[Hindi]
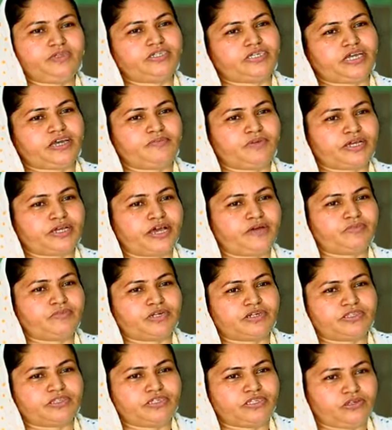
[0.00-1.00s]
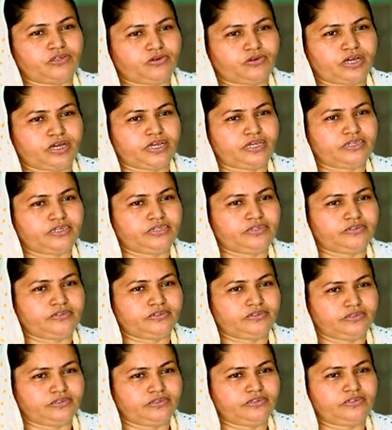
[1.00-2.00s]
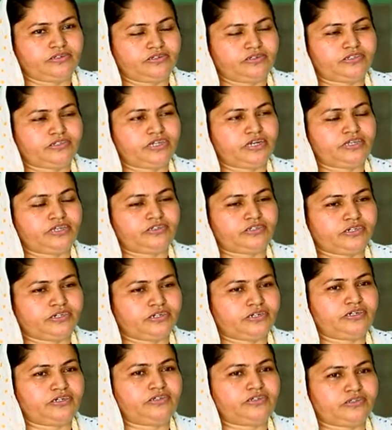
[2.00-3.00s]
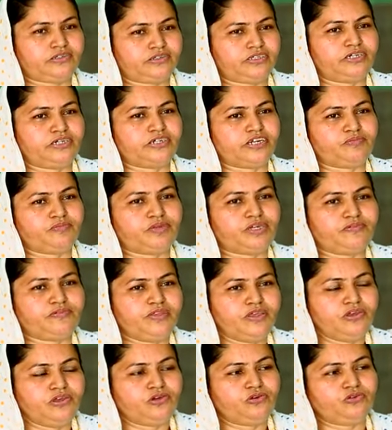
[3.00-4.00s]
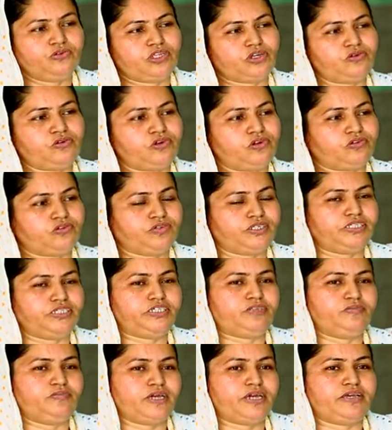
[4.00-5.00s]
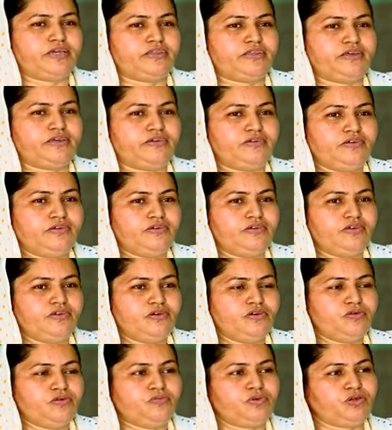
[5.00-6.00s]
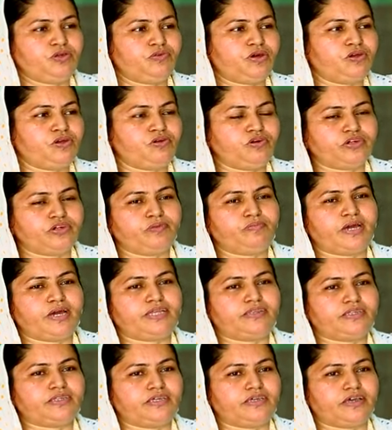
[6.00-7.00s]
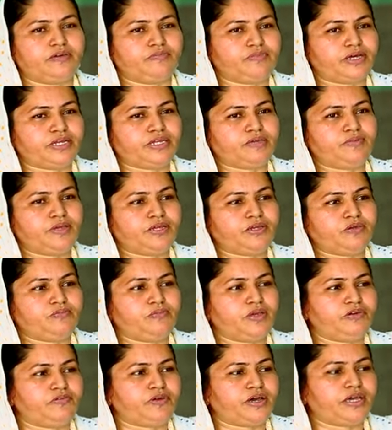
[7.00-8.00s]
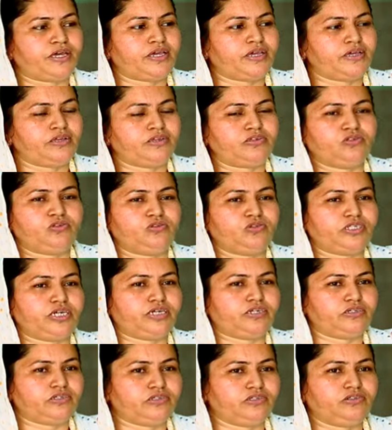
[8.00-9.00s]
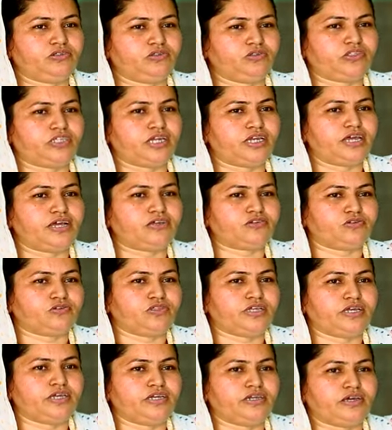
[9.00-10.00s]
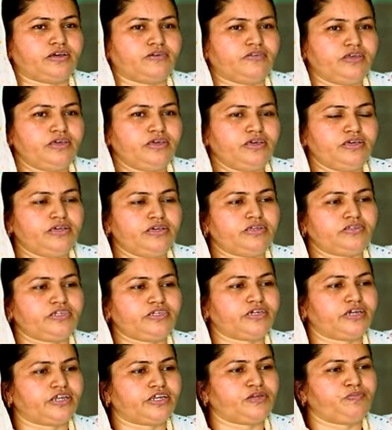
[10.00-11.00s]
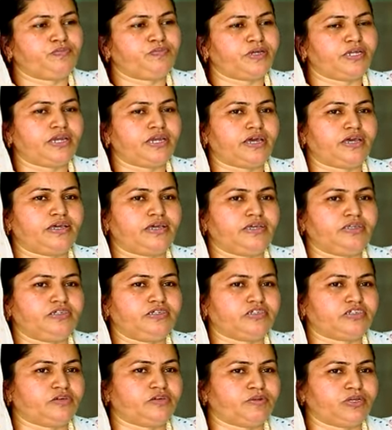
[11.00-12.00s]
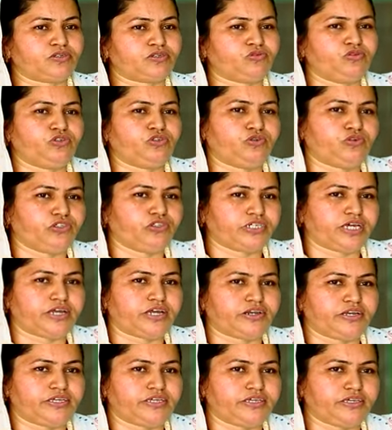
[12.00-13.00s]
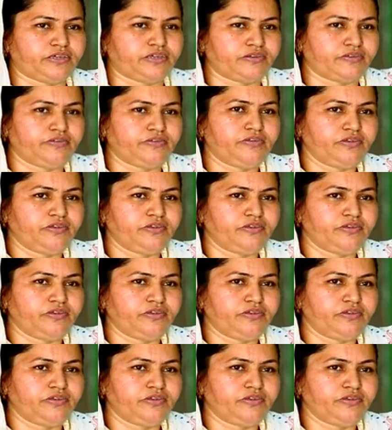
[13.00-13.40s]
में जहाँ पे काम करती थी वो खाई सिलाई सेंटर में उधर वो लोग विजिट में आए थे फिर वहाँ लोग ने बात की कि हमारी बहने बेवा है छोटा जो तलाकशुदा है ना ऐसी गरीब महिला है जिसके पास कुछ रोजगार नहीं है